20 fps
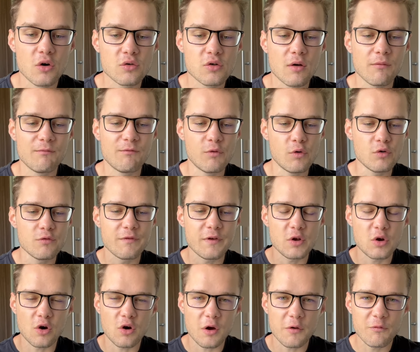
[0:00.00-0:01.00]
und obwohl wir
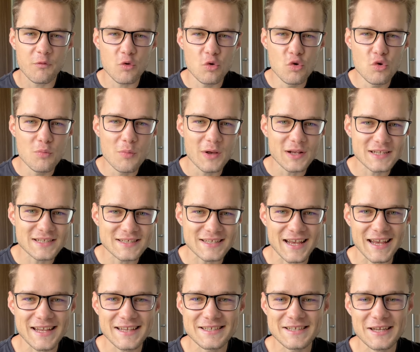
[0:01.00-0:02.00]
noch auf über
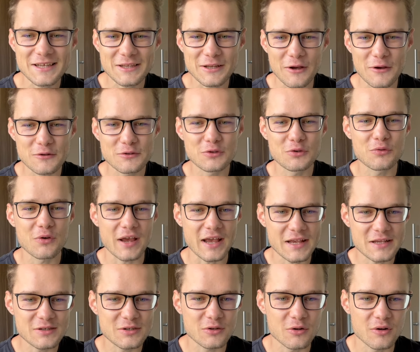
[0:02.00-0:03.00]
60.000
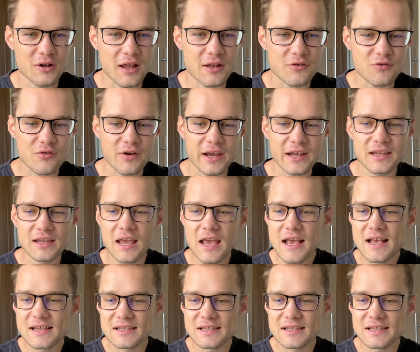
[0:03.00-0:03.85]
US-Dollar traden,